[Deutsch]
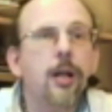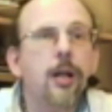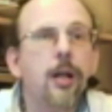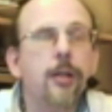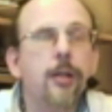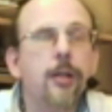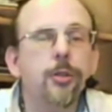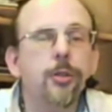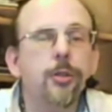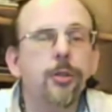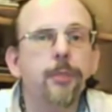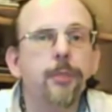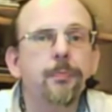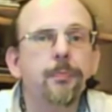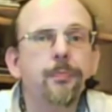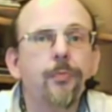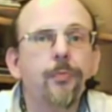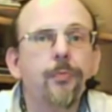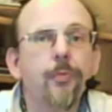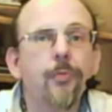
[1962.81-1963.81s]
im
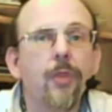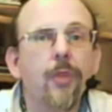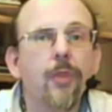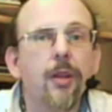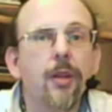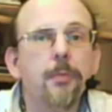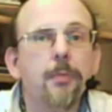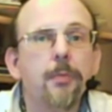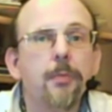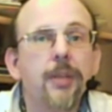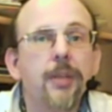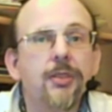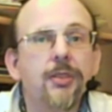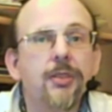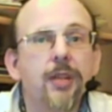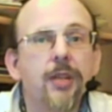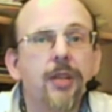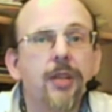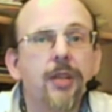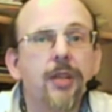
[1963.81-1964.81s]
Best
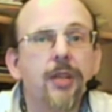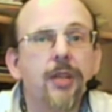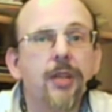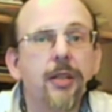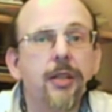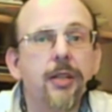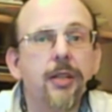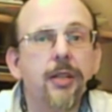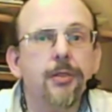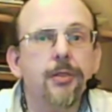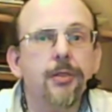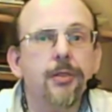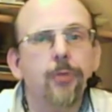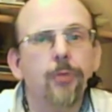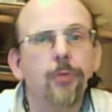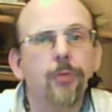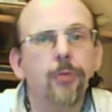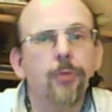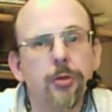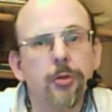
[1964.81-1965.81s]
Case
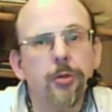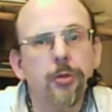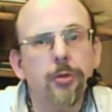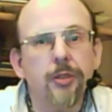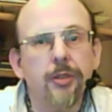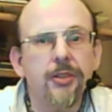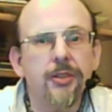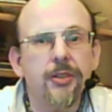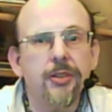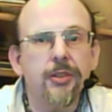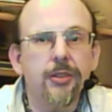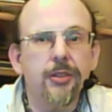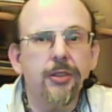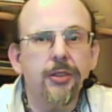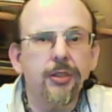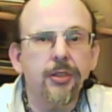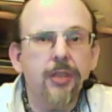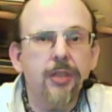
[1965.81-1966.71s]
und das